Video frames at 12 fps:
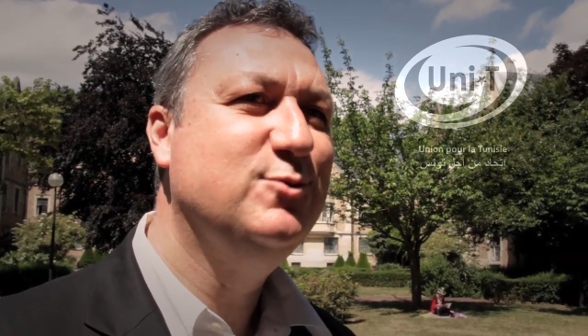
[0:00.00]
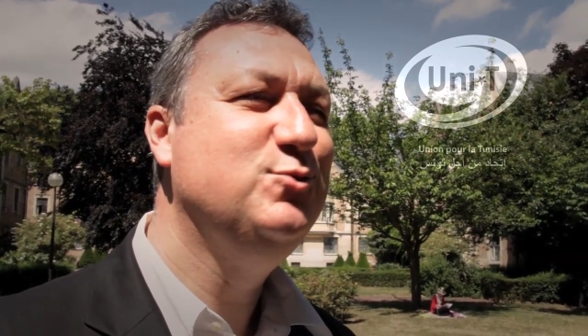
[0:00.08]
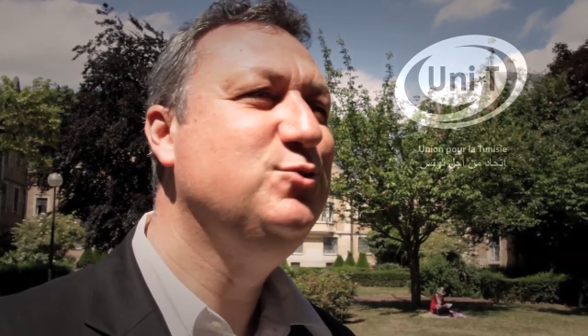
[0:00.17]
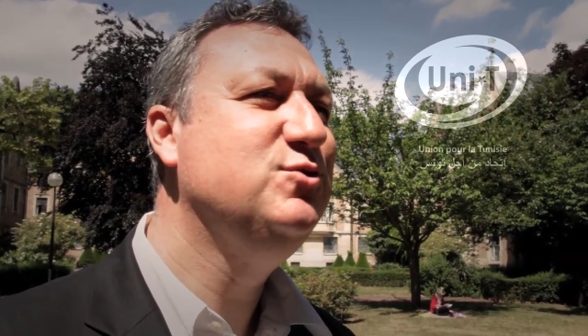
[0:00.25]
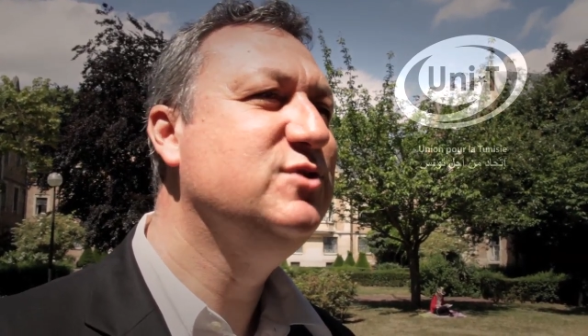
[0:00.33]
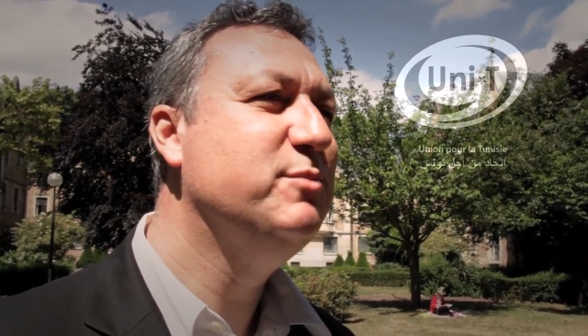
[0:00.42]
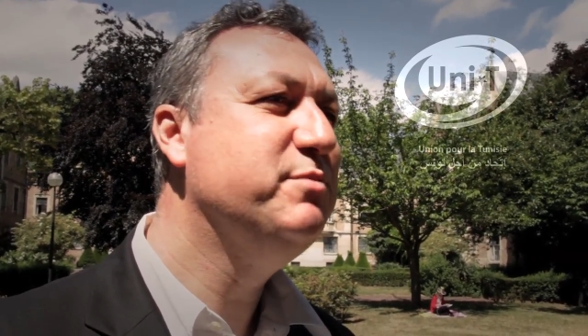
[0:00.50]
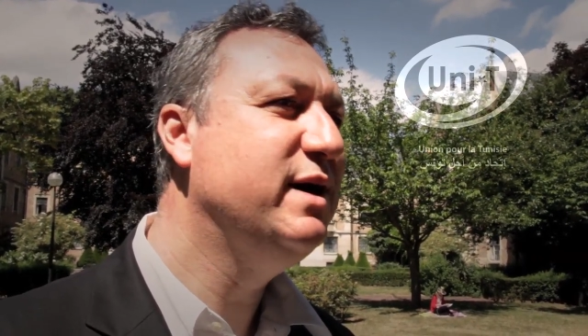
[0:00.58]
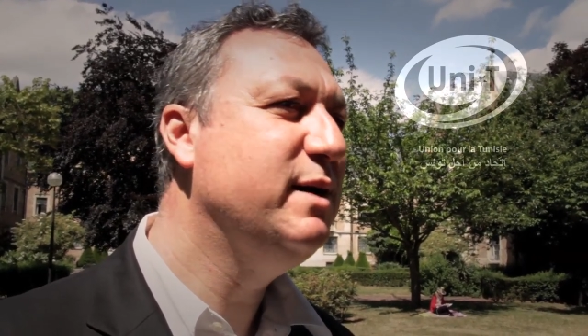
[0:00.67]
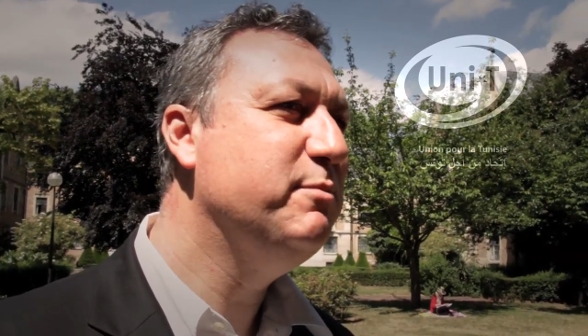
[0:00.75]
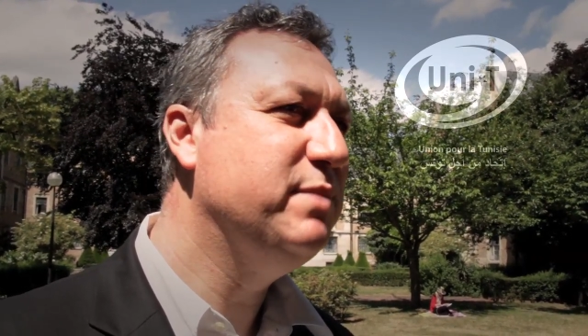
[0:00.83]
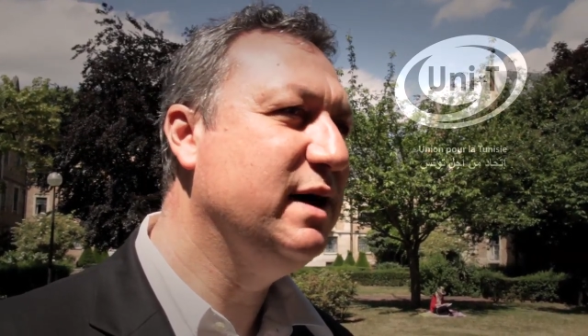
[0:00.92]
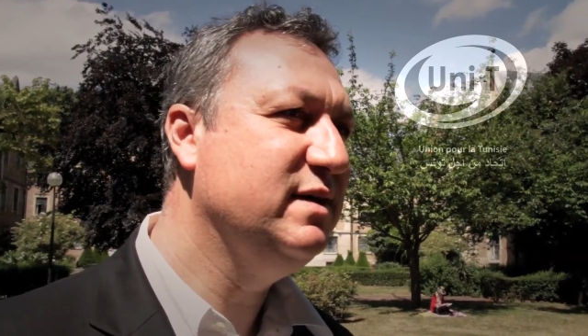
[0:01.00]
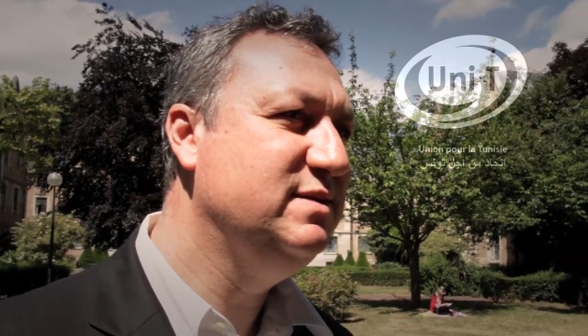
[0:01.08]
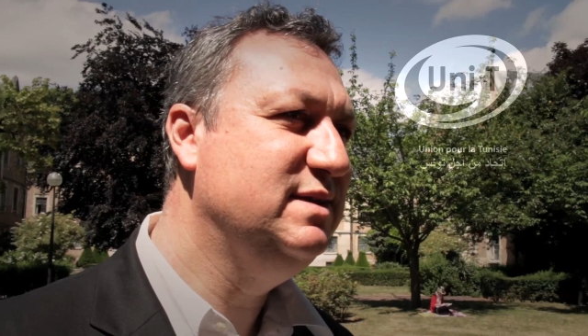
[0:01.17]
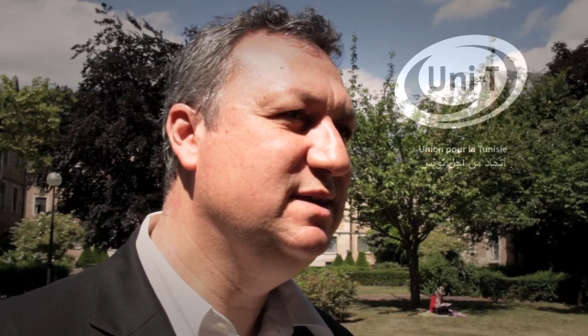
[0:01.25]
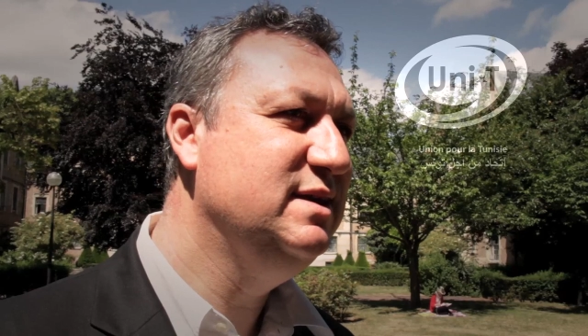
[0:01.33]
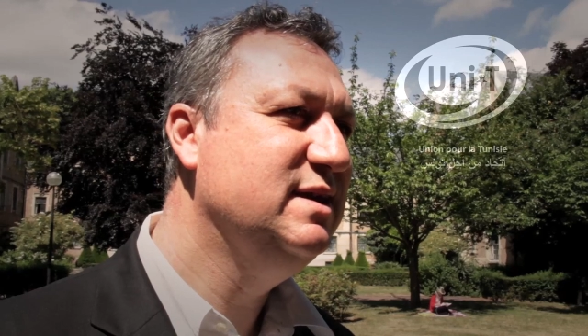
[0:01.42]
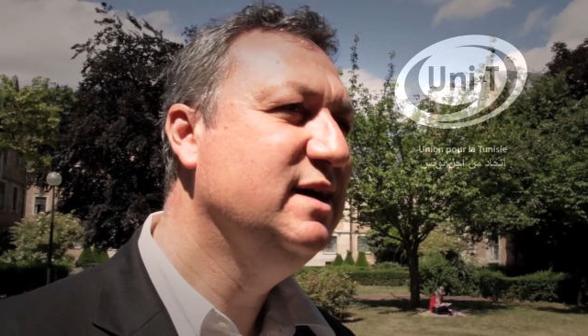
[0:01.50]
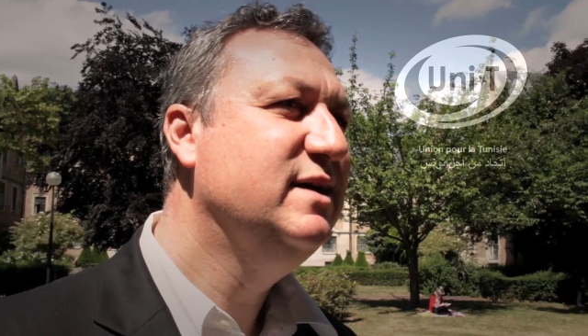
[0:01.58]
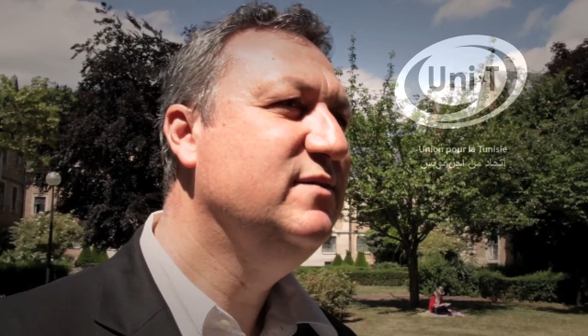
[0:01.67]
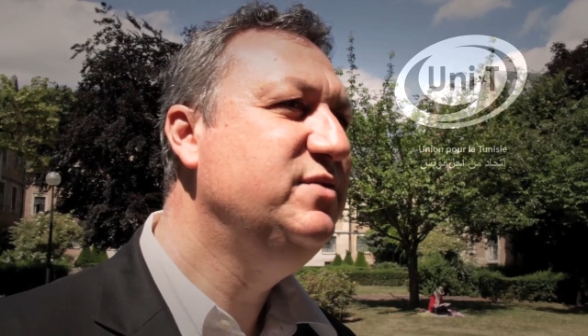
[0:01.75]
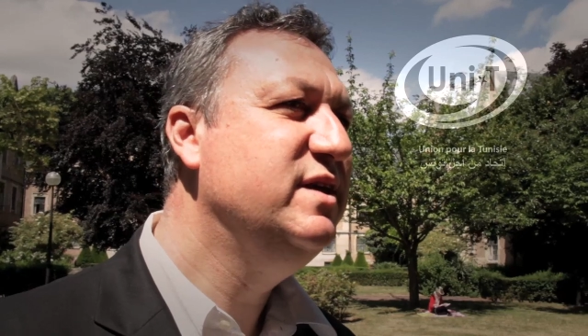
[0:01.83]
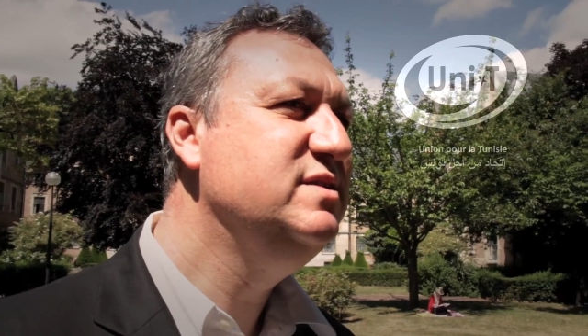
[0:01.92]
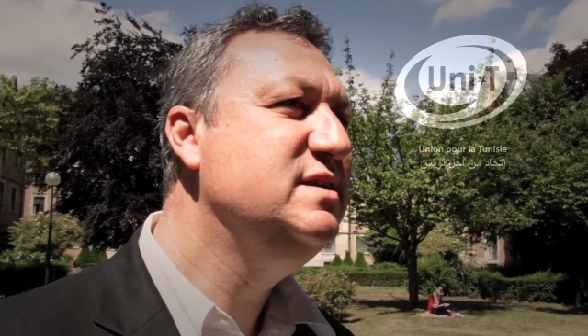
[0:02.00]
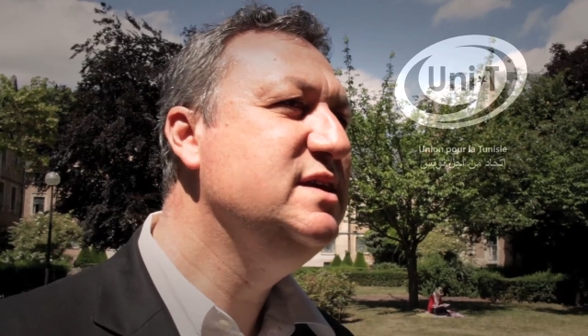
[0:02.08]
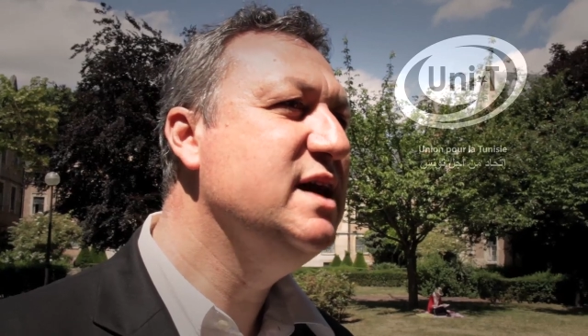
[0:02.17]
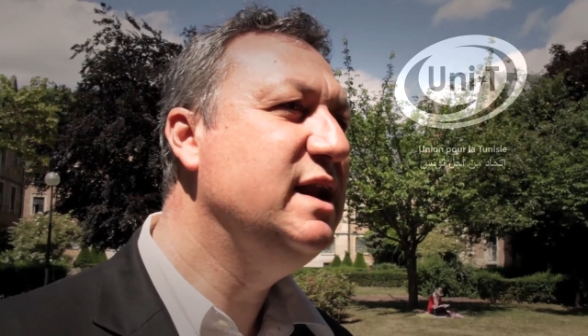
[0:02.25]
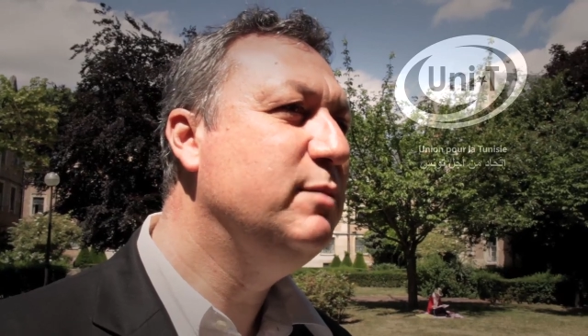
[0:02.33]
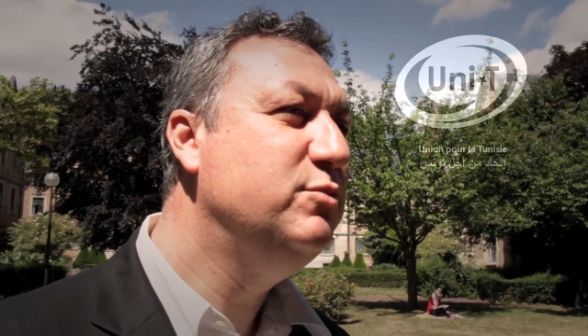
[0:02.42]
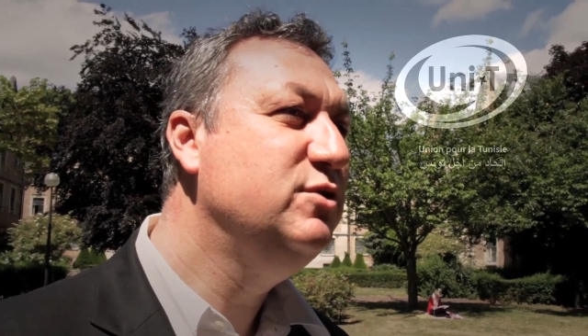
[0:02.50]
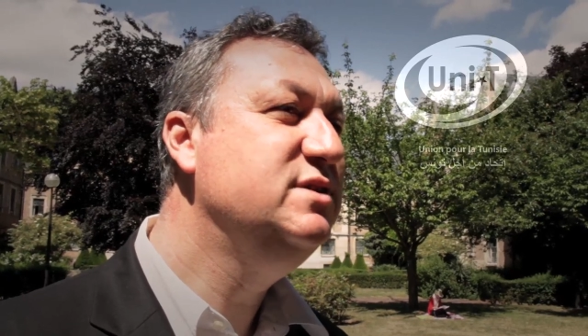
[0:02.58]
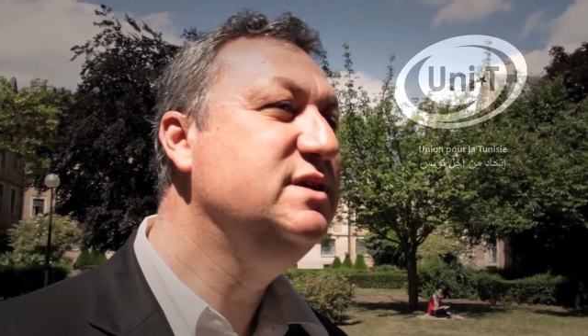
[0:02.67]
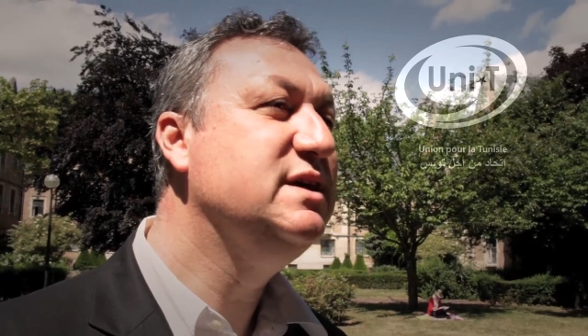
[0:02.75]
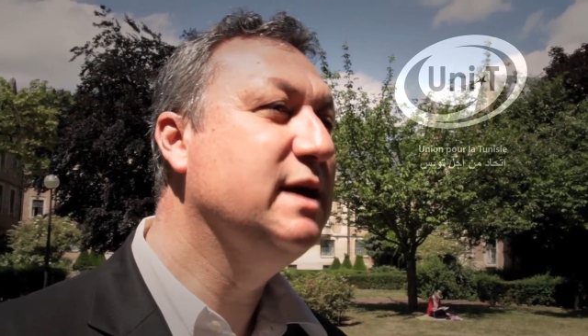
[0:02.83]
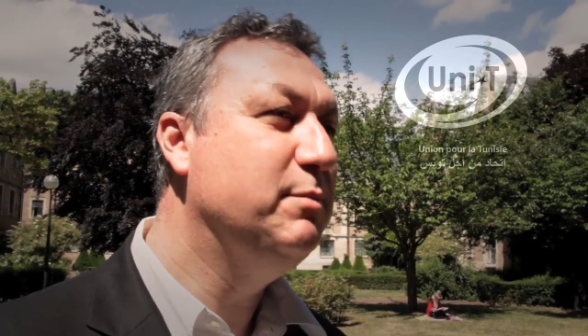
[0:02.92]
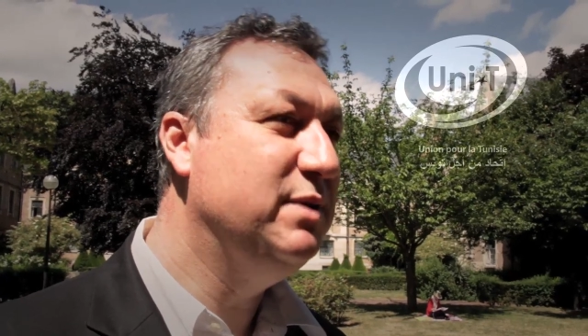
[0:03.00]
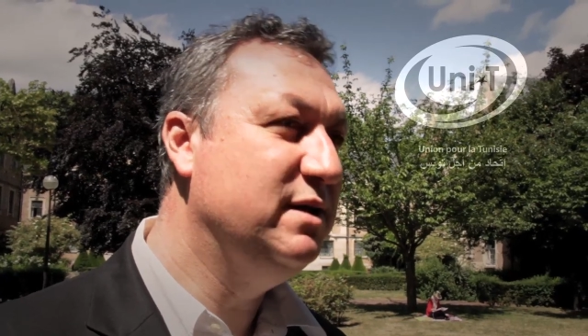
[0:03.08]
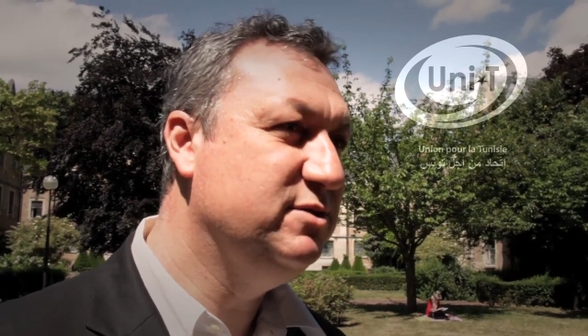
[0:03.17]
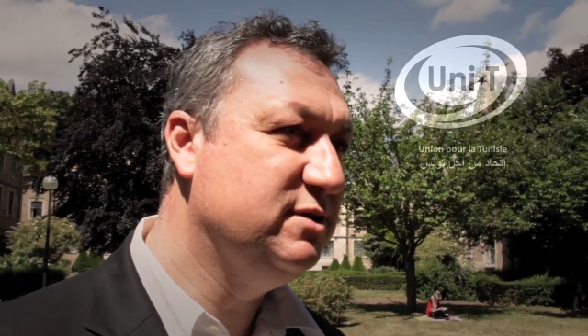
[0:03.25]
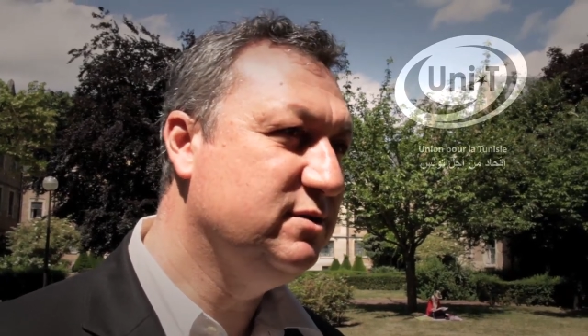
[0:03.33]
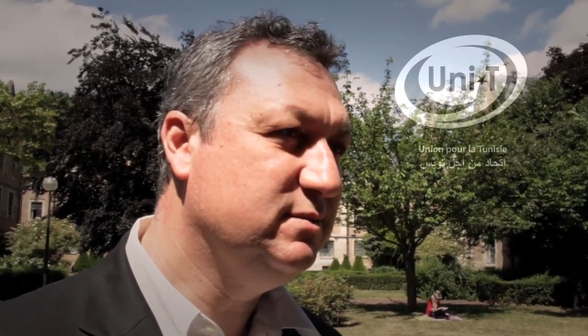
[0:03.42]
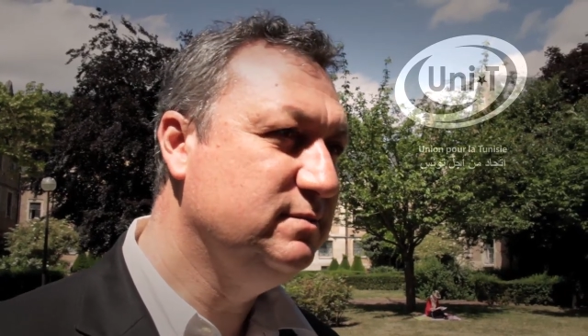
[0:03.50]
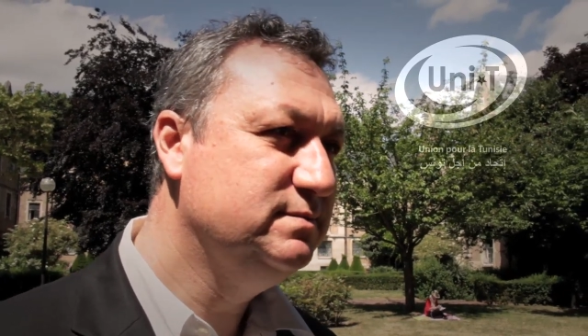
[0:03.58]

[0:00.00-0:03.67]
nous ne sommes pas un parti dédié à la politique à plein temps.